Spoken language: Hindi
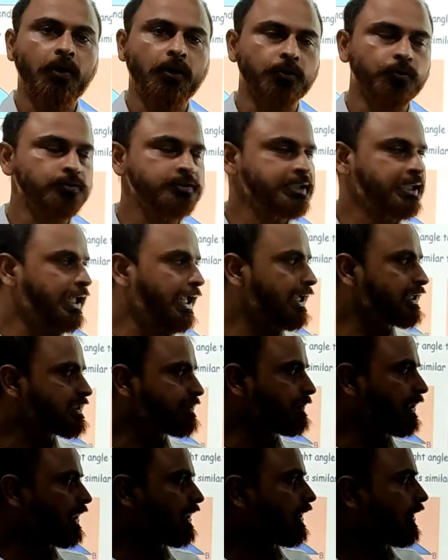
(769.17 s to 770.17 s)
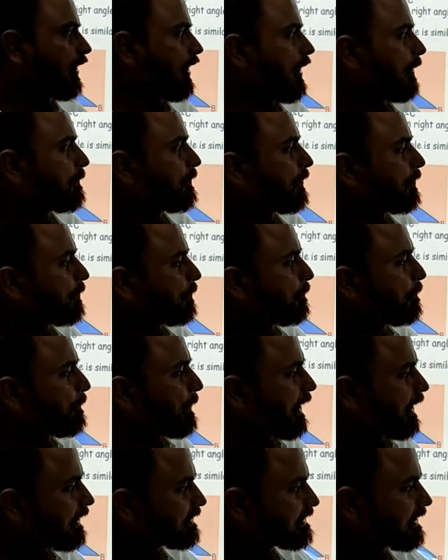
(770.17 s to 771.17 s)
और उस केस में अगर आप
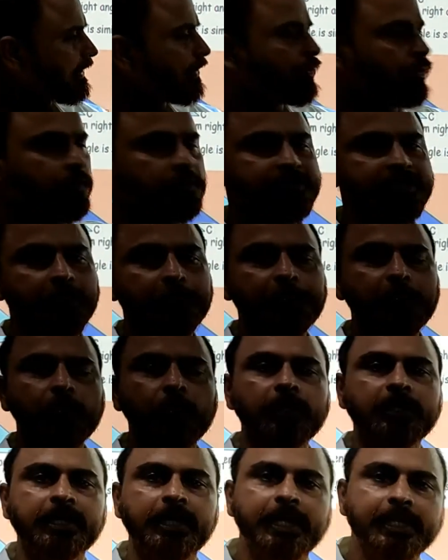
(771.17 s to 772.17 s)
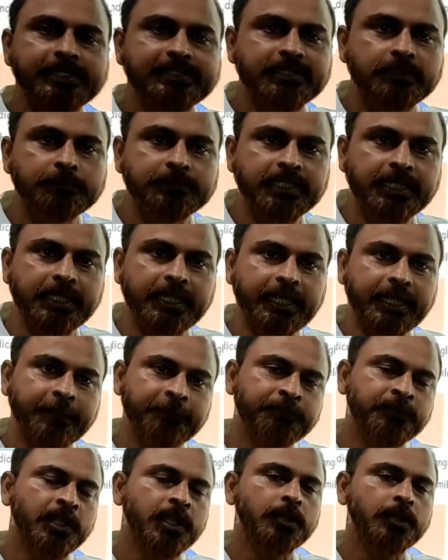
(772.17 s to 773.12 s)
बेसिक कॉन्सेप्ट को नहीं समझेंगे